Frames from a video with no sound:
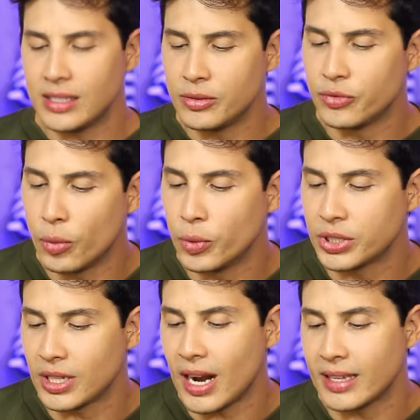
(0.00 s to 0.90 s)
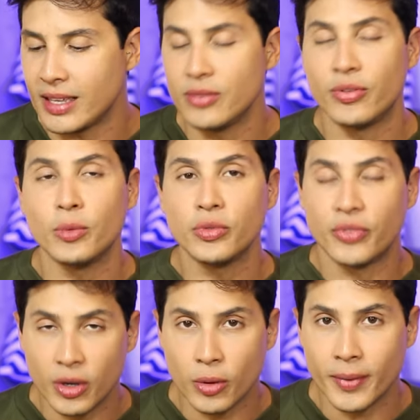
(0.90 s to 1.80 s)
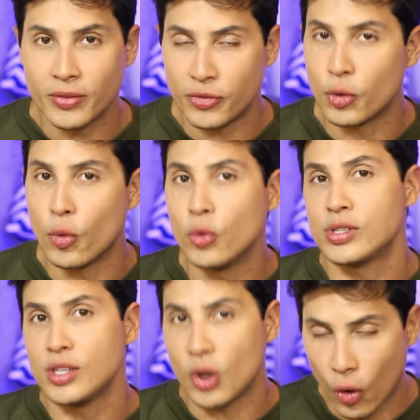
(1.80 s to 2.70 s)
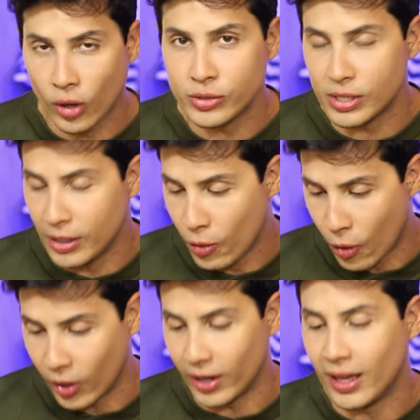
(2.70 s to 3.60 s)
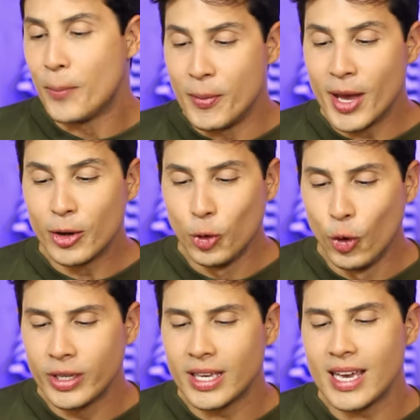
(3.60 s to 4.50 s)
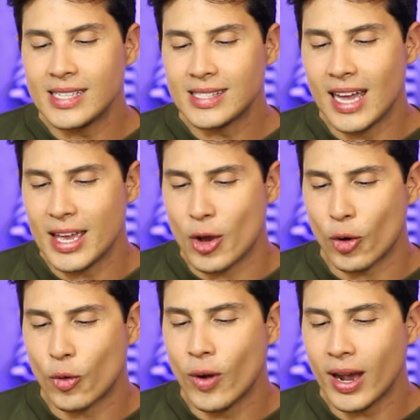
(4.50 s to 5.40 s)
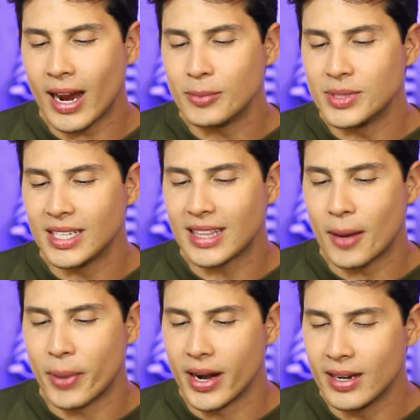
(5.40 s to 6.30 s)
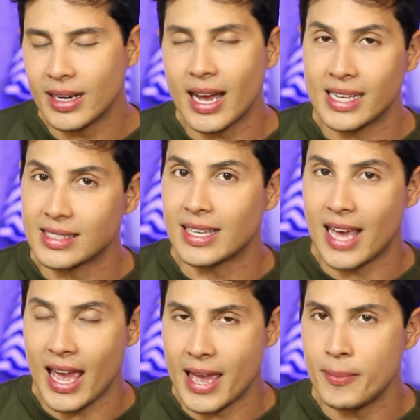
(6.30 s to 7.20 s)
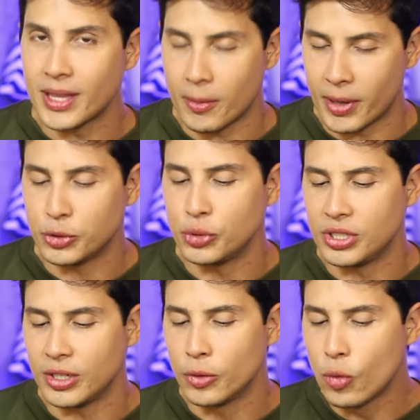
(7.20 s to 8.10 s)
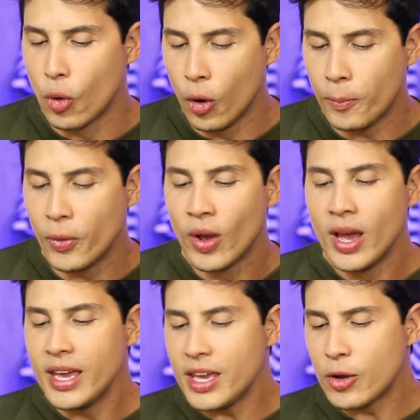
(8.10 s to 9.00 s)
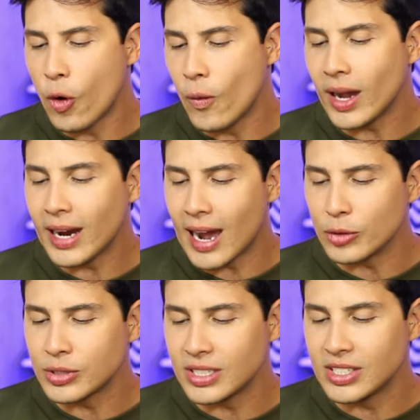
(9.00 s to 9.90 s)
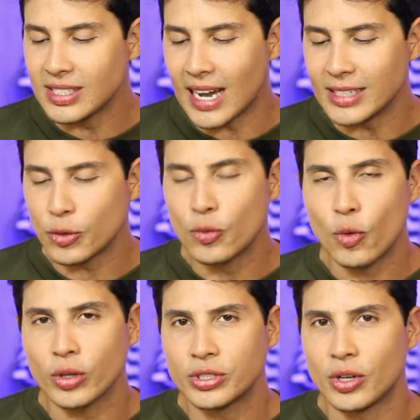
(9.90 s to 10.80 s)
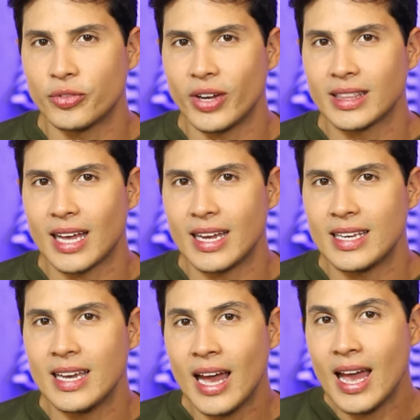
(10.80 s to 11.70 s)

E vou mostrar aqui vamos ver como é que ficou, se rola ou se não rola. Primeiro look, esse daí, ó. Com a camiseta branca, essa aqui é M, tá mais justinha no corpo. E com a calça de sarja com corte de alfaiataria.